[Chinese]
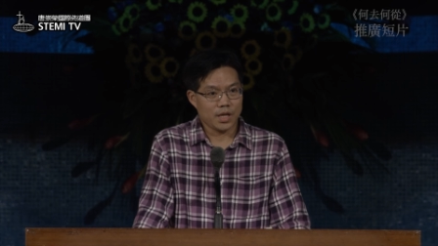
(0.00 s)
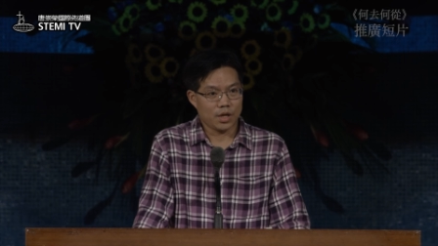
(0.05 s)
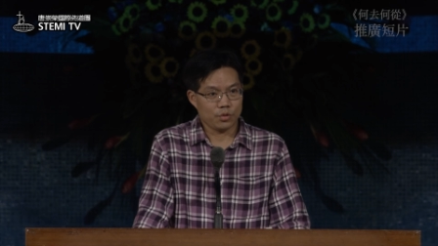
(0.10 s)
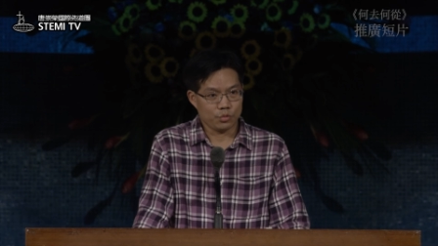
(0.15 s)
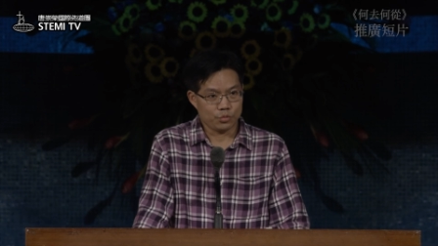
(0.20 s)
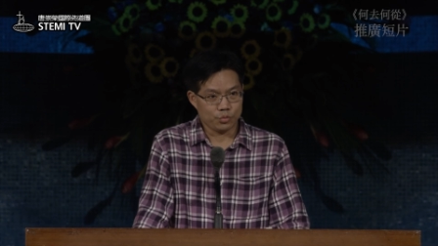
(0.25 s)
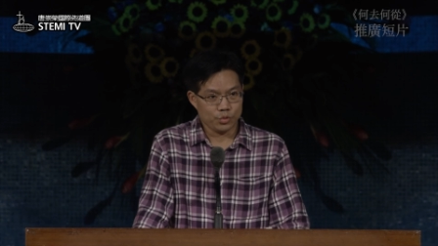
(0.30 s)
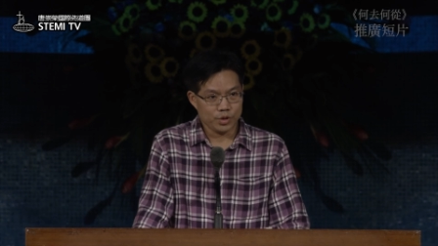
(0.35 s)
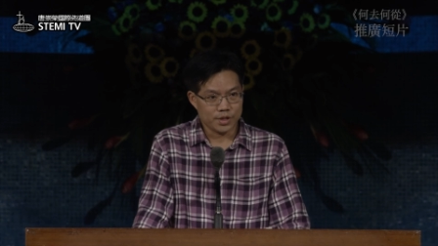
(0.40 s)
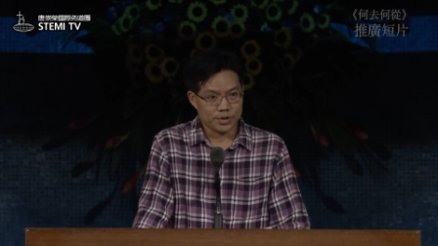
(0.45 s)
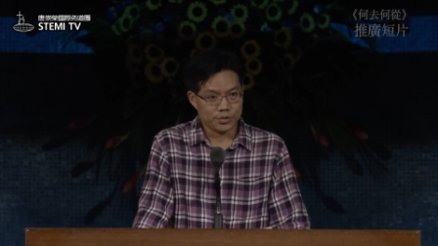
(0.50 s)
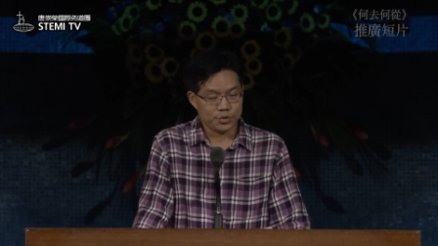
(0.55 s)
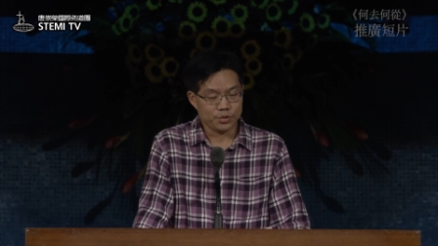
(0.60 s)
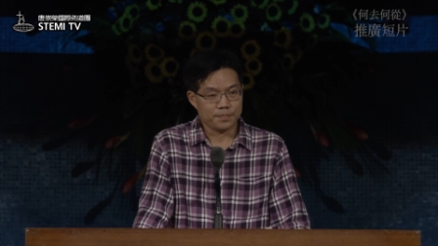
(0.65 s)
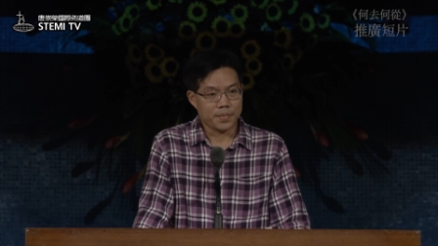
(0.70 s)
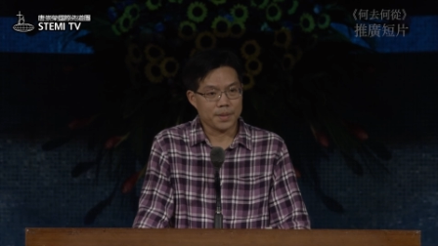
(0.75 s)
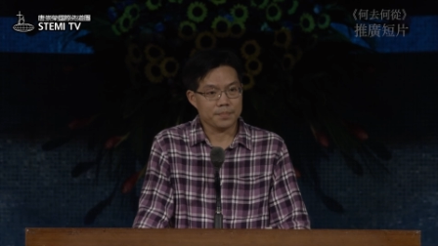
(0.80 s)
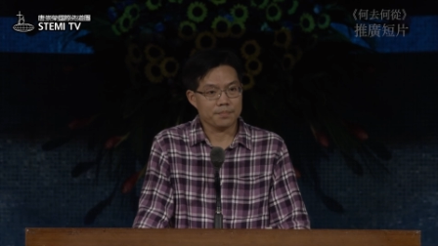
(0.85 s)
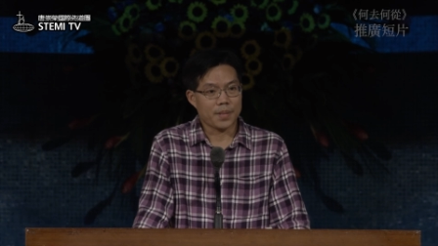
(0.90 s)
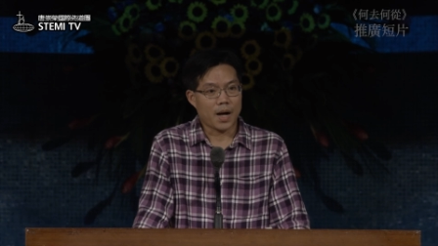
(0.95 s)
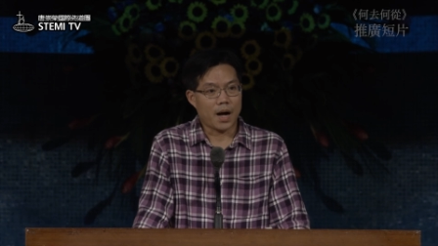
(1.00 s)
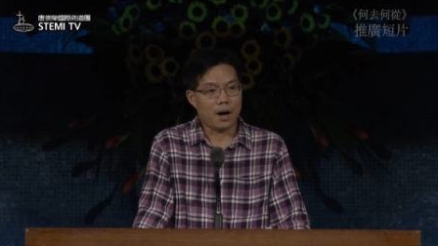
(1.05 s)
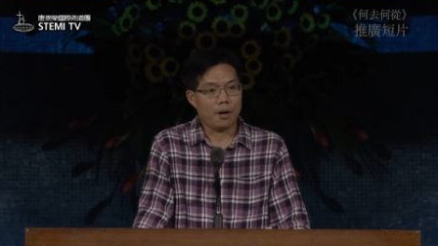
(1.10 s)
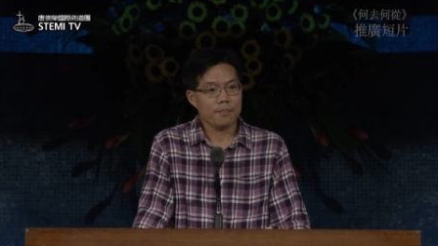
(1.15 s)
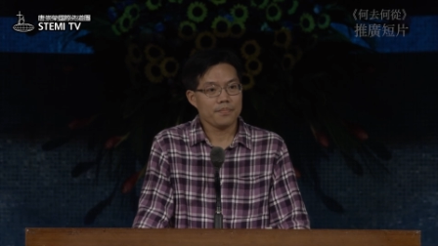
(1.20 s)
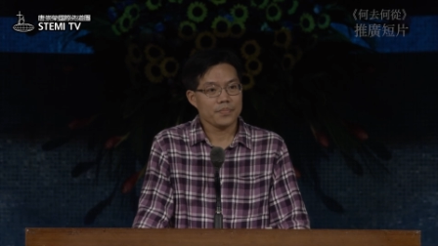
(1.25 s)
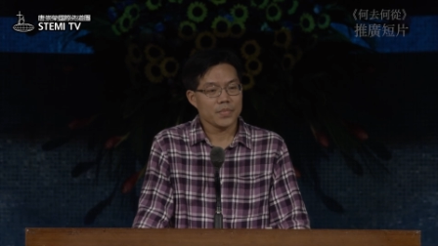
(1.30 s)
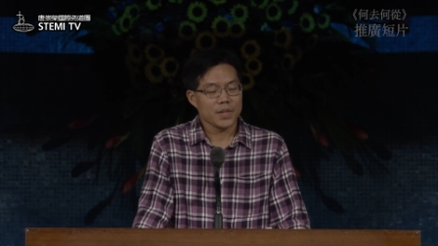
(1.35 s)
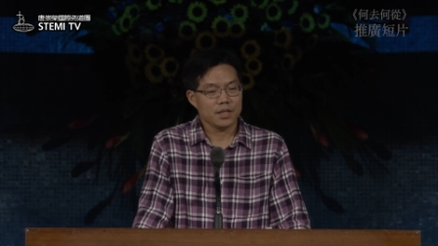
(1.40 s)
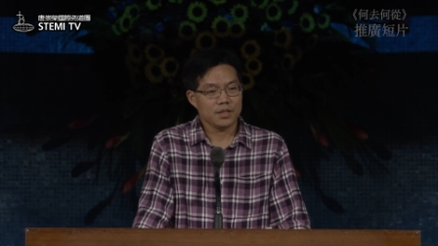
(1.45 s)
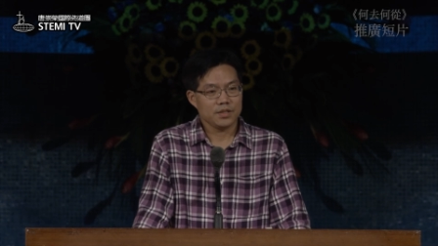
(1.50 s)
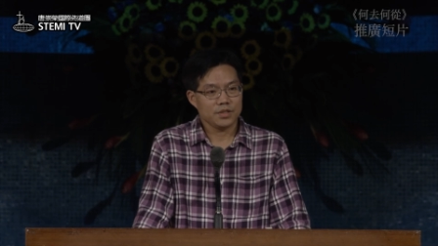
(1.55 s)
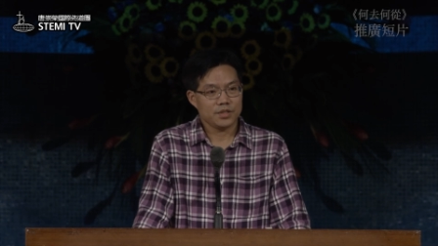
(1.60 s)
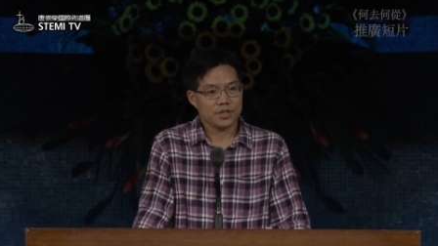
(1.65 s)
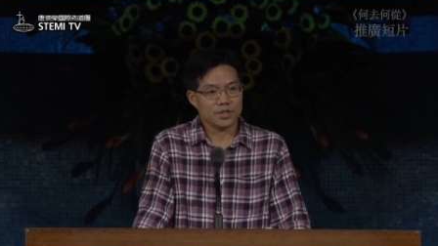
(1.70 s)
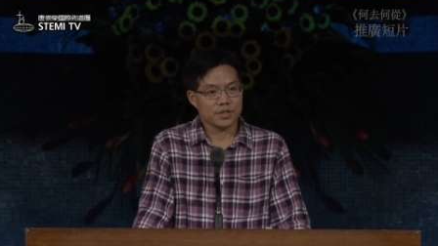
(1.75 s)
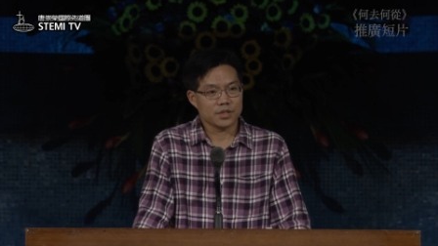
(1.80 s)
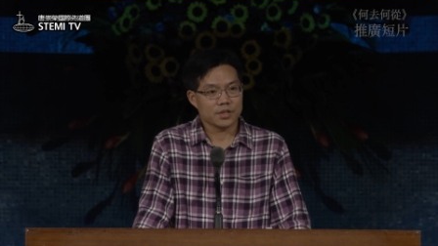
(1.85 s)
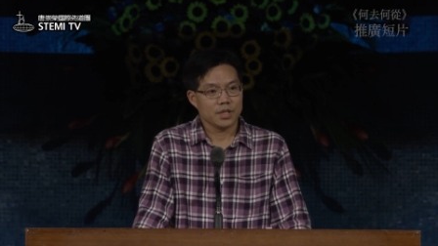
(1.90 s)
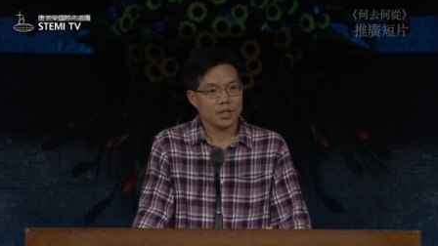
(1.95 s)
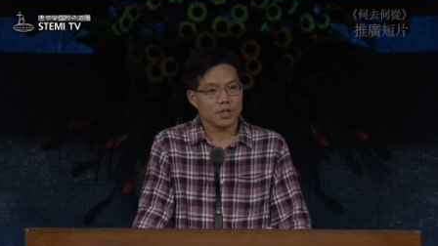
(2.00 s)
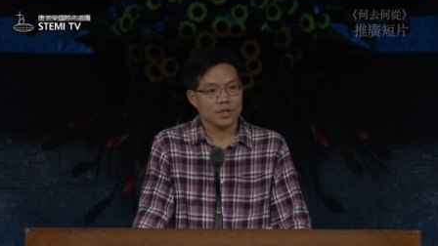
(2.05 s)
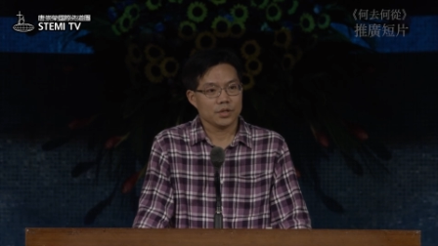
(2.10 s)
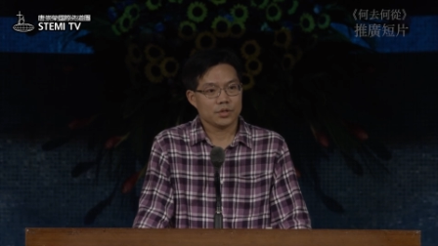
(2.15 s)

要努力的去奔跑。因此。